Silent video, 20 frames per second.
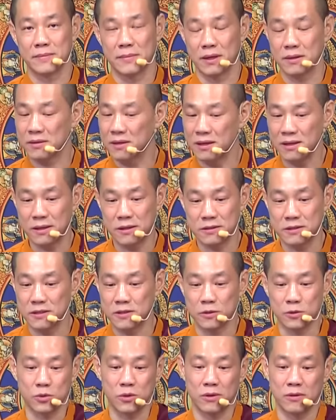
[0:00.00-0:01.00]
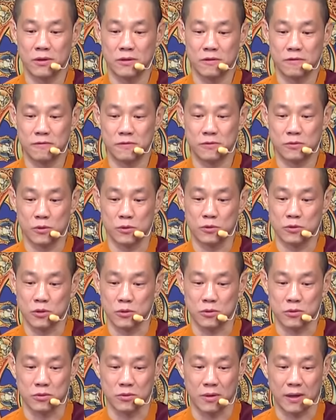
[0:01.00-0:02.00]
那等等这种状况
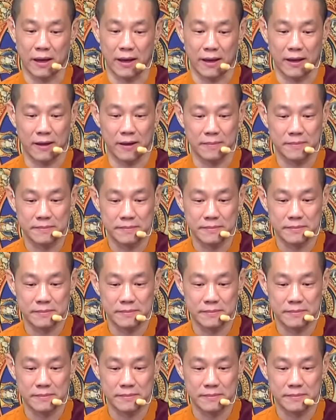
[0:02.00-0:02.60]
就出来了，